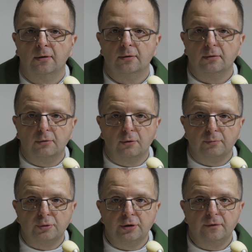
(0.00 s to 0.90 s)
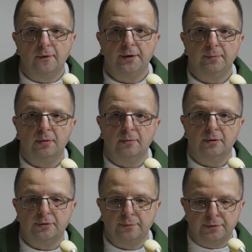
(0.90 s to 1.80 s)
tylko przy Twojej
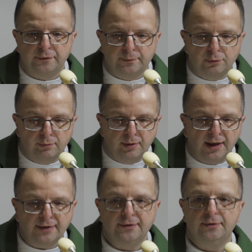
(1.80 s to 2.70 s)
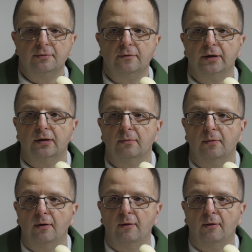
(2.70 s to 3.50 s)
pomocy, przy współpracy z człowiekiem.